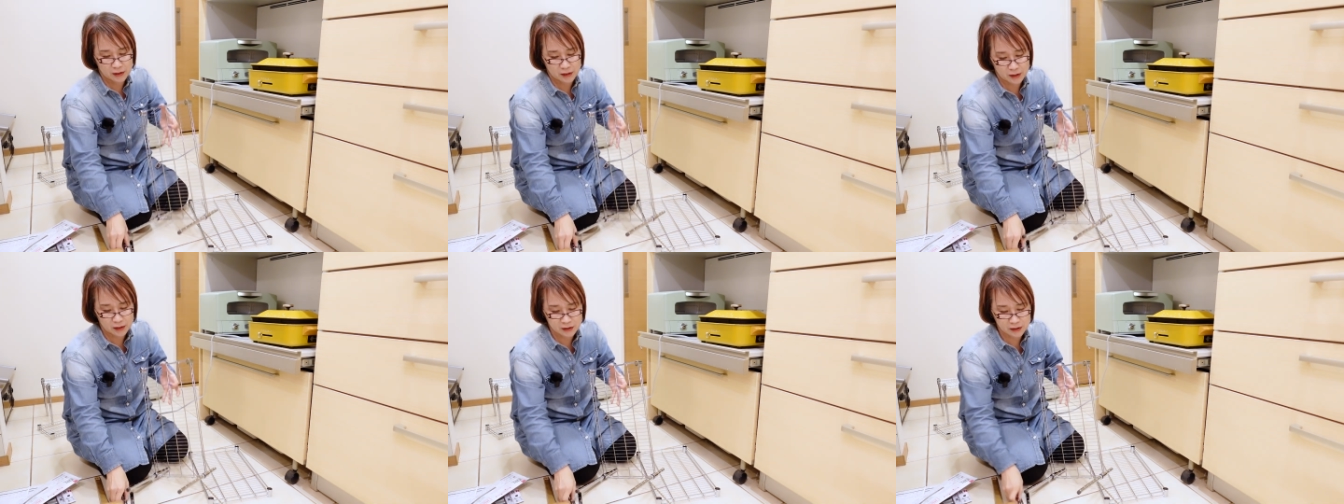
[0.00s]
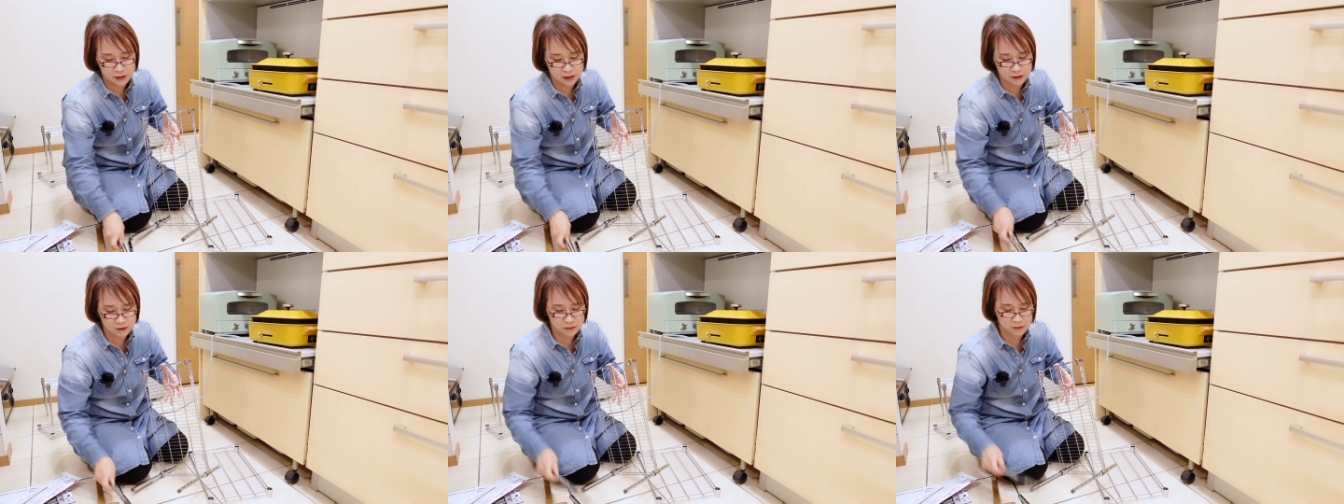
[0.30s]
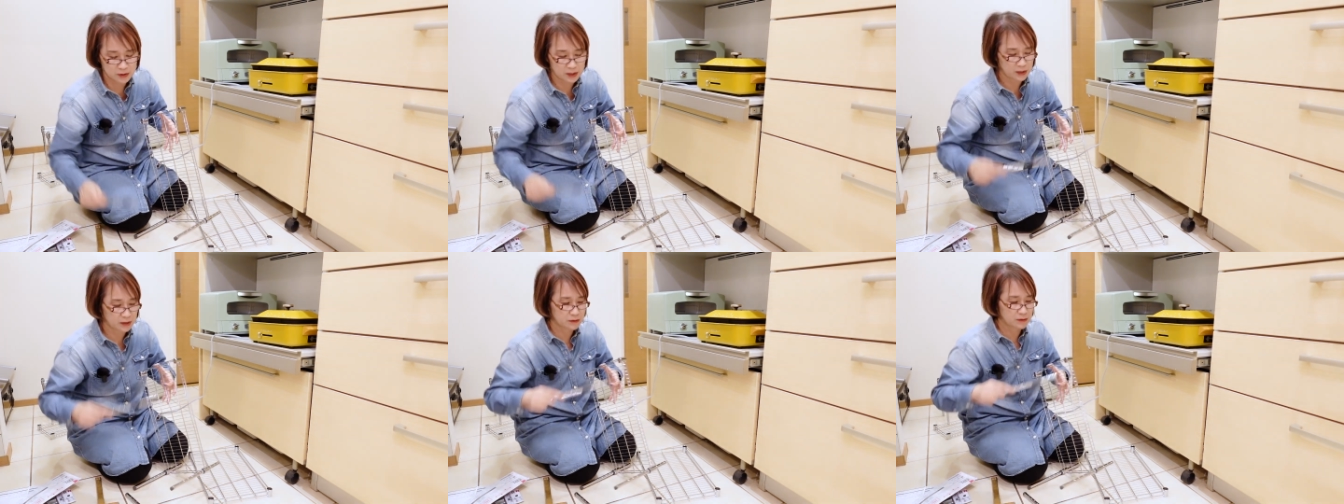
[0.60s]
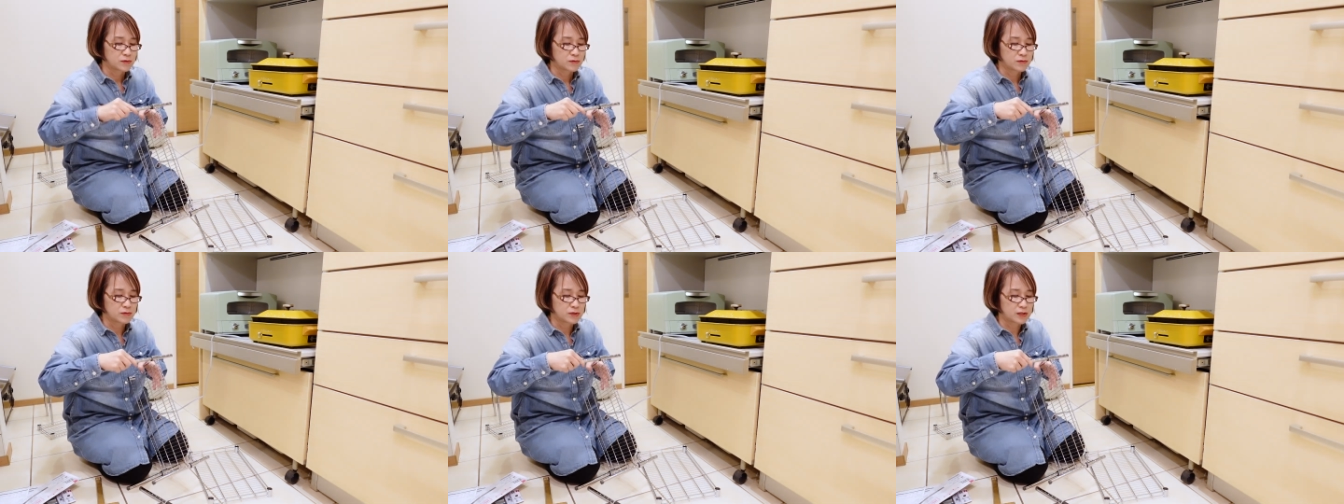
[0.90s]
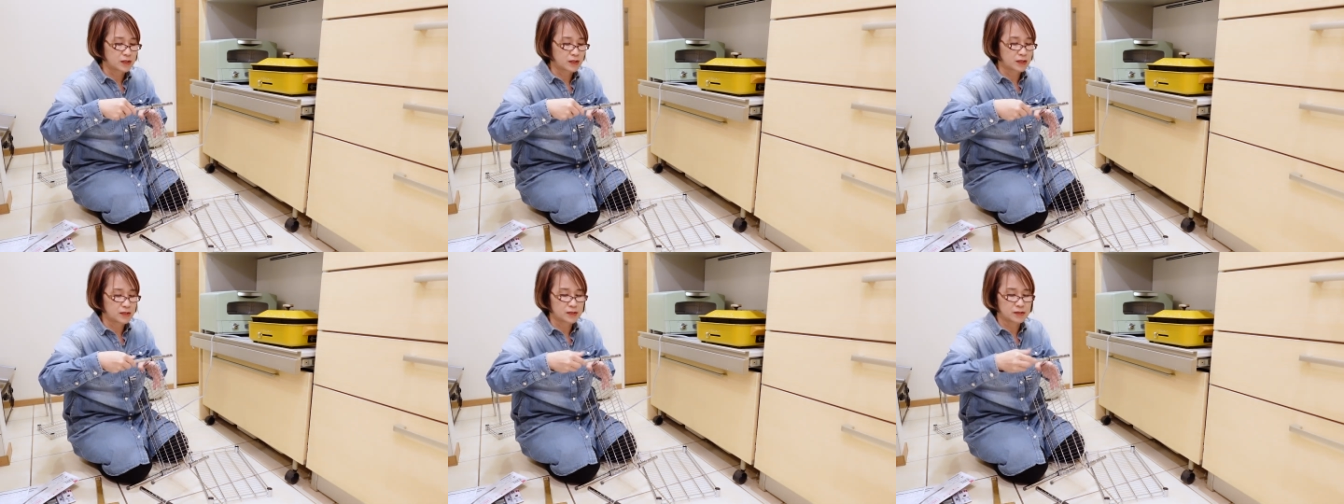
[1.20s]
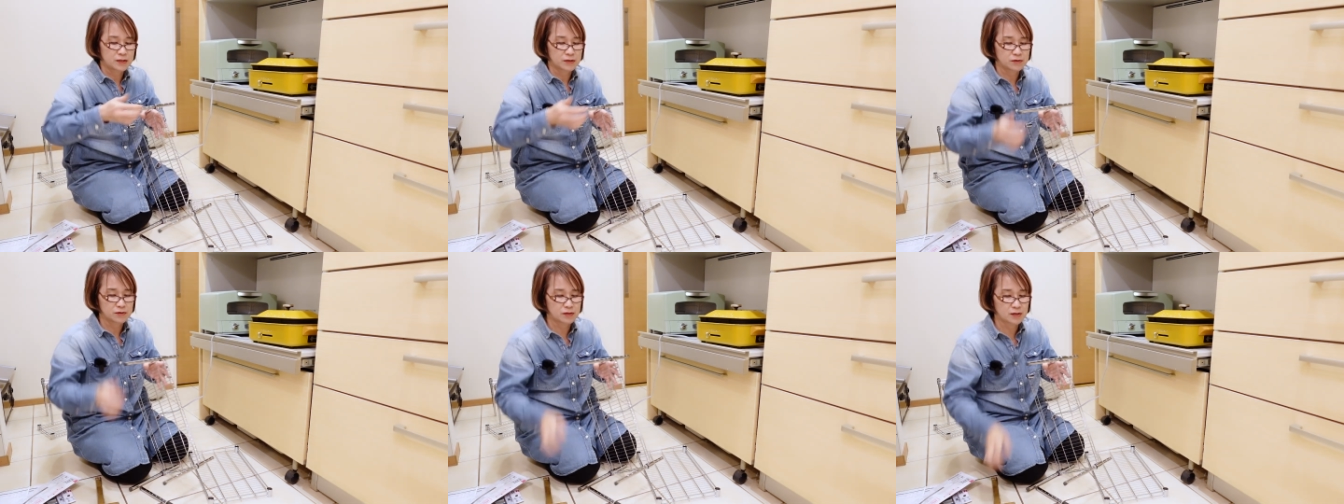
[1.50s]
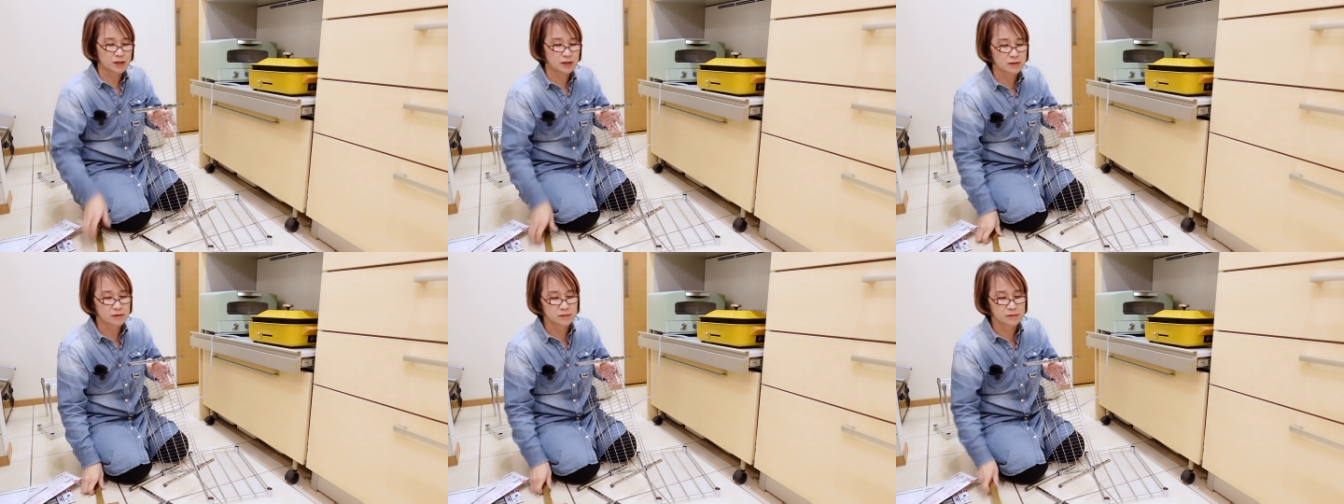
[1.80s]
かったので繰り返し
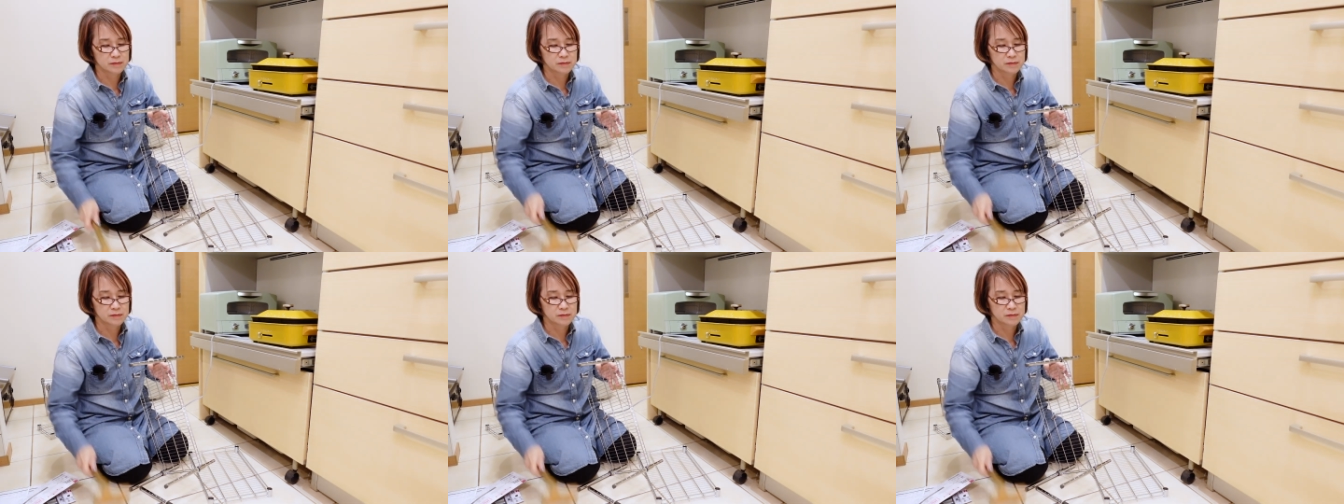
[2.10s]
使える